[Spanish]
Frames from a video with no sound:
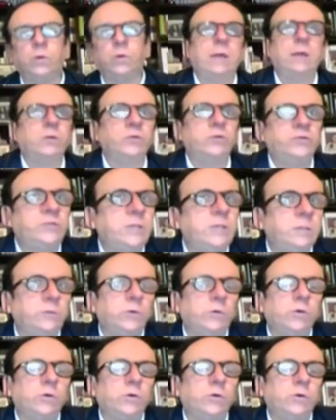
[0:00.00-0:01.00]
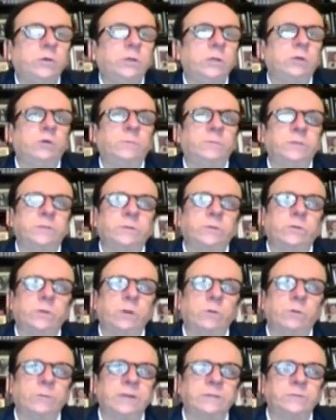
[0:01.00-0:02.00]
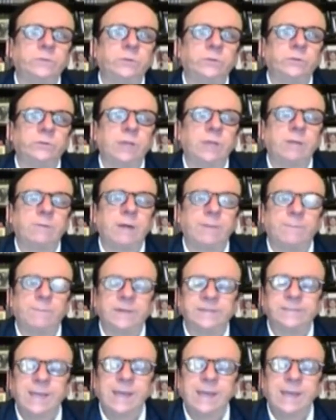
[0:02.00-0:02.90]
a 200 kilómetros de la operación de las bambas.